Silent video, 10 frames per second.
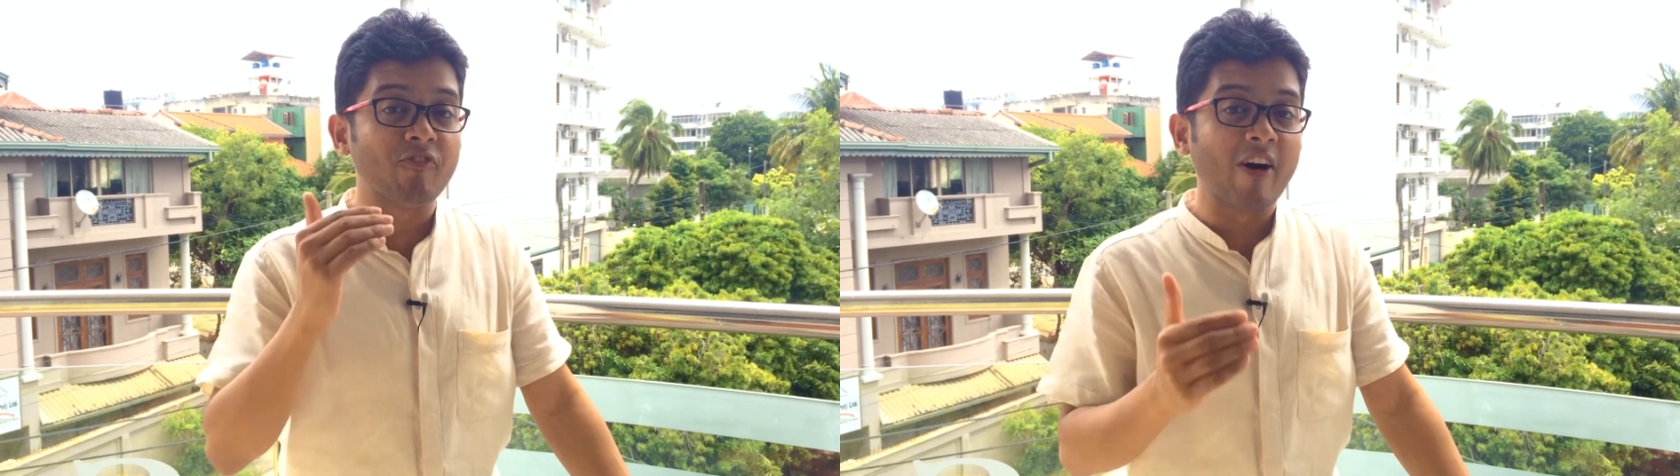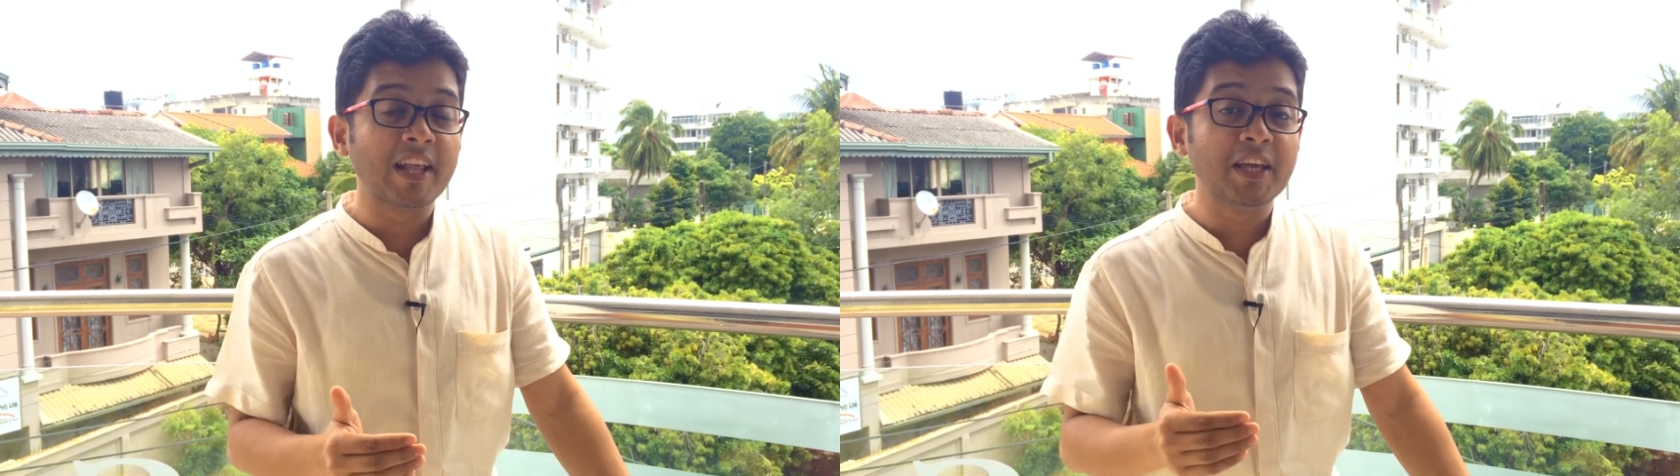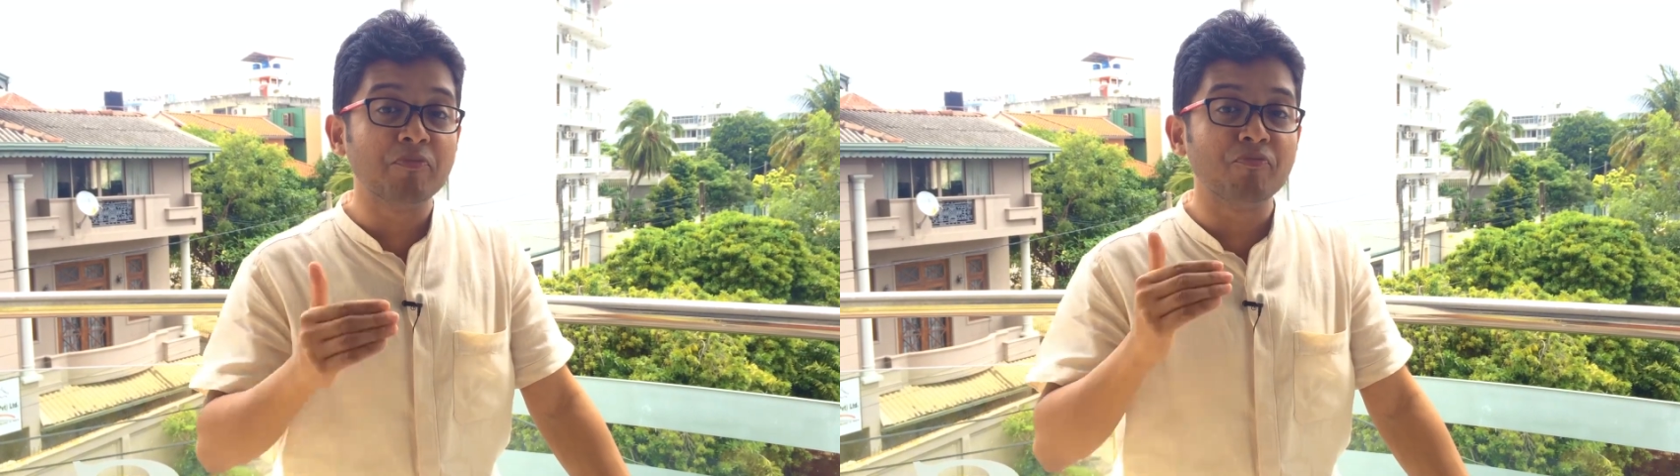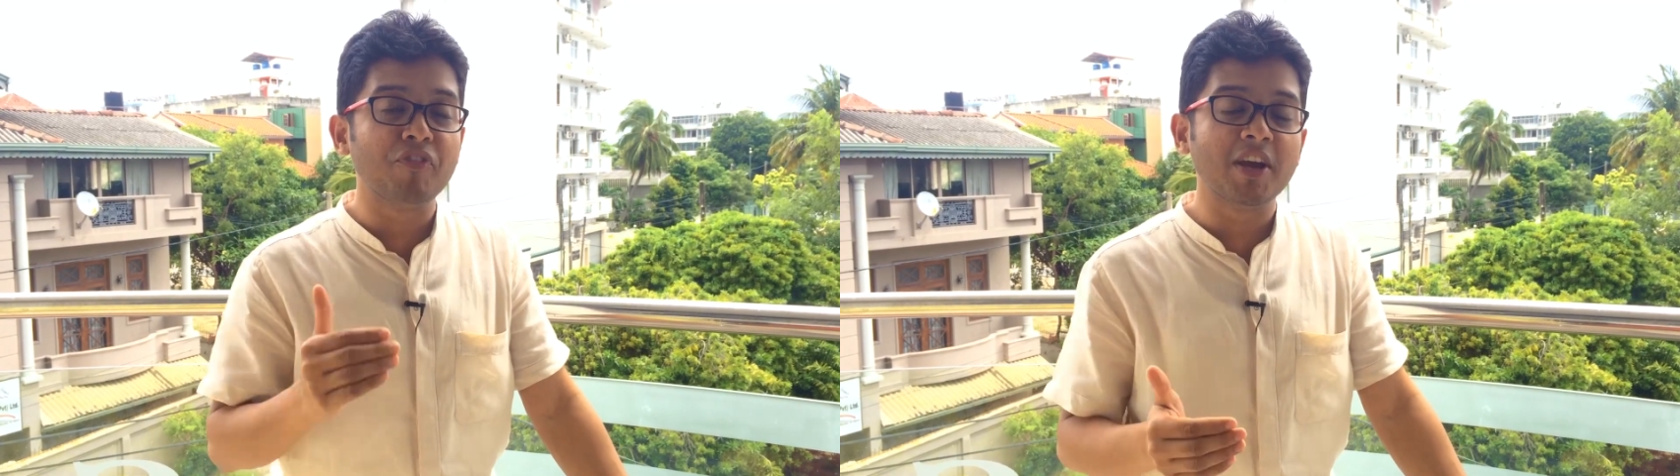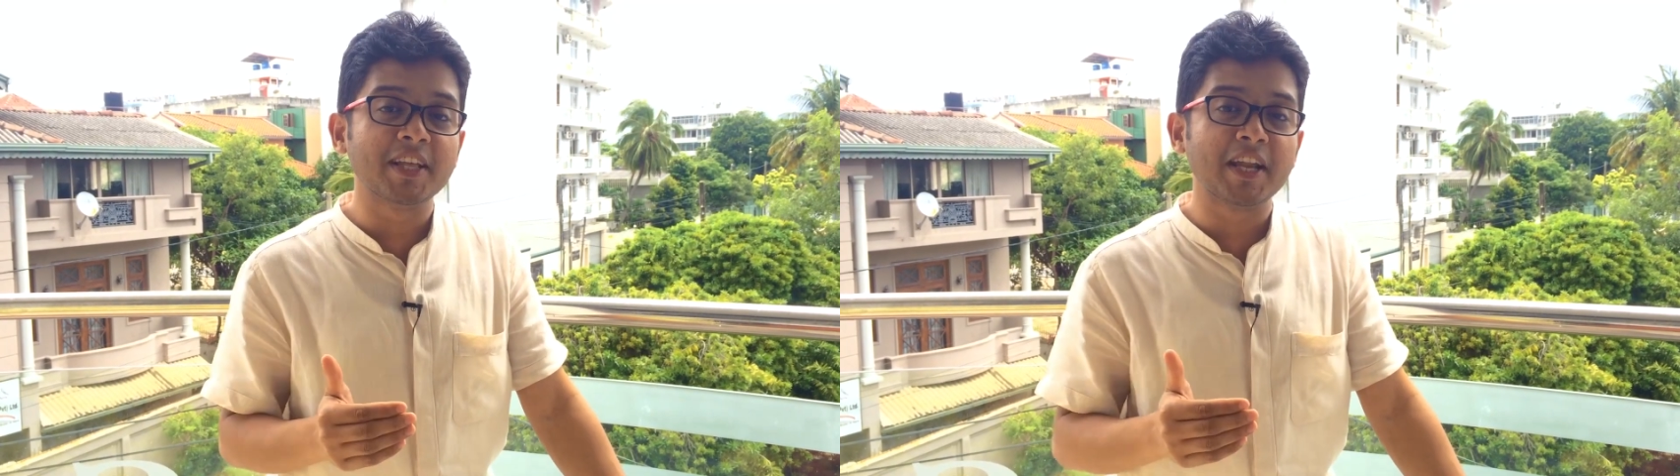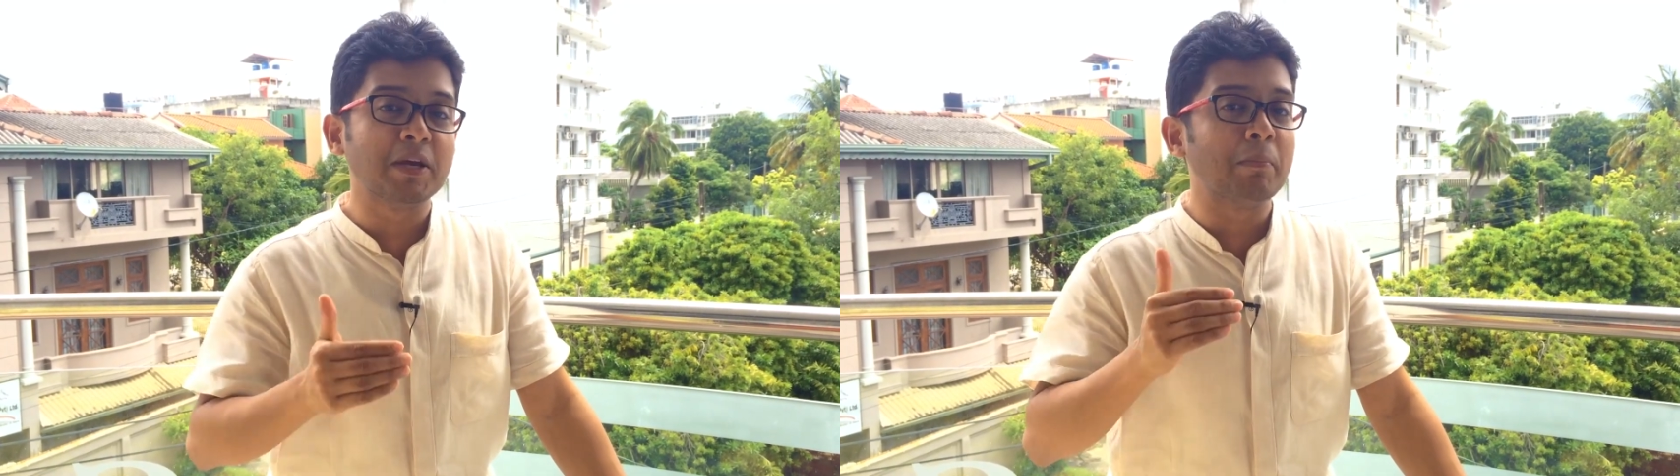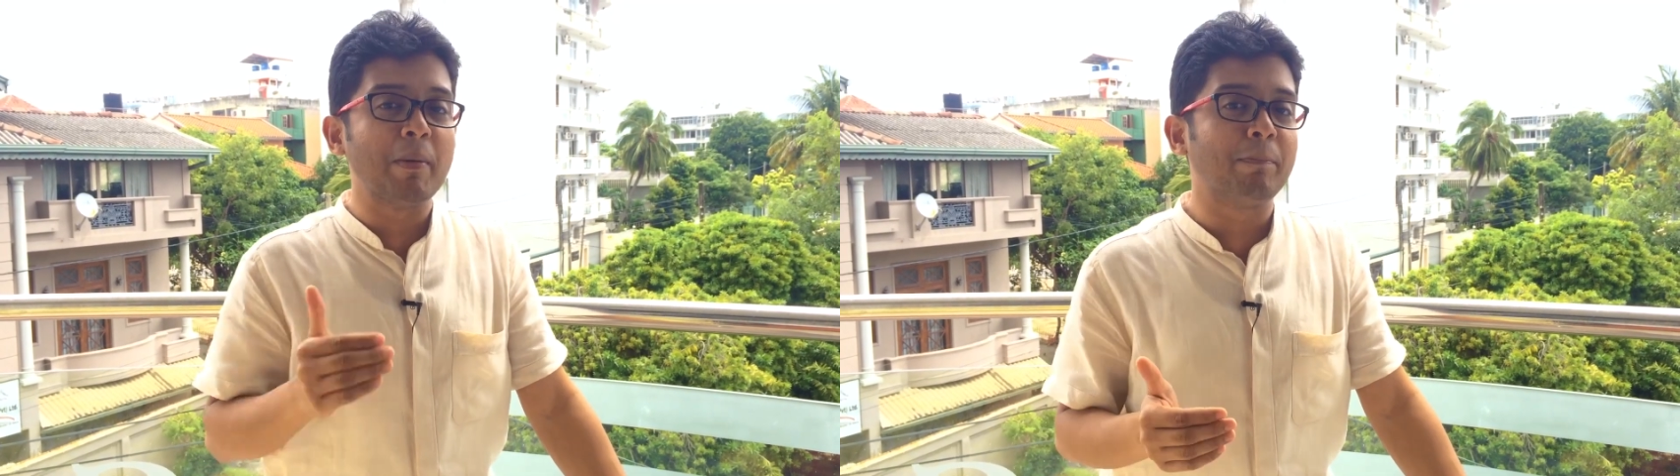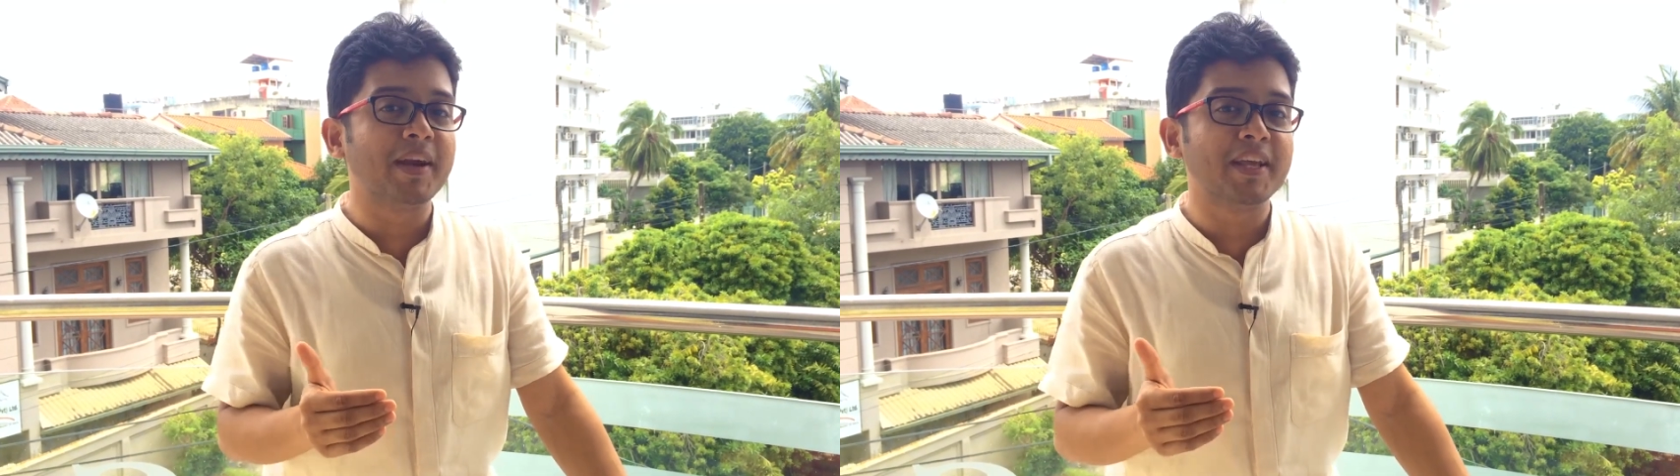வலியும் வேதனையும்
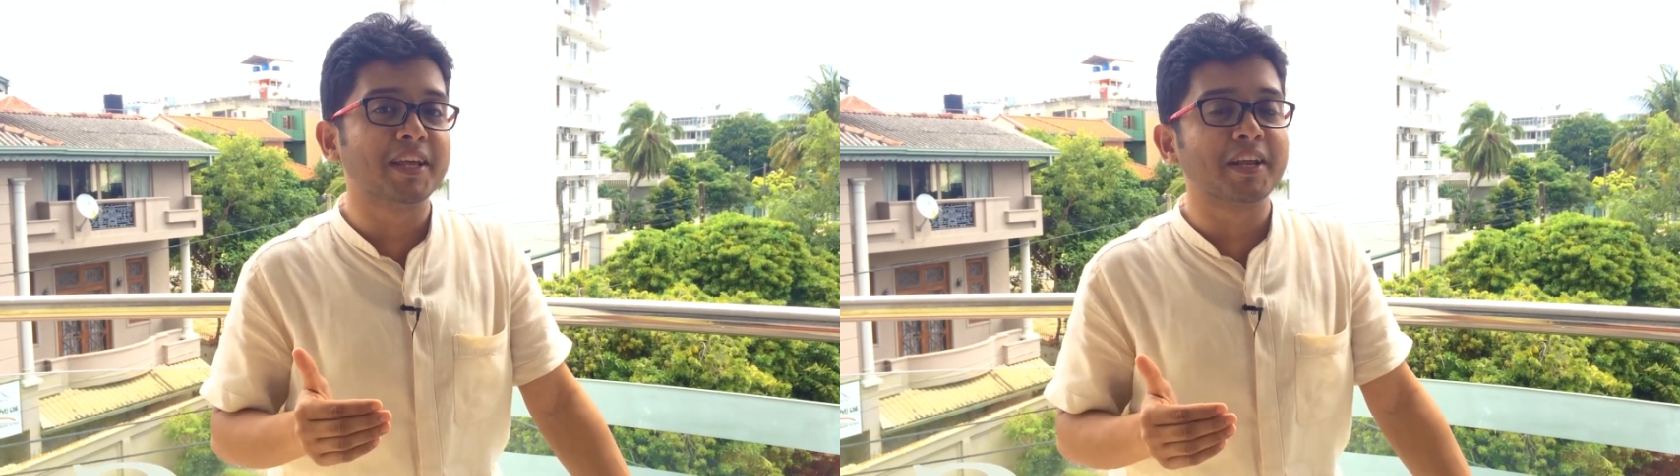எப்படி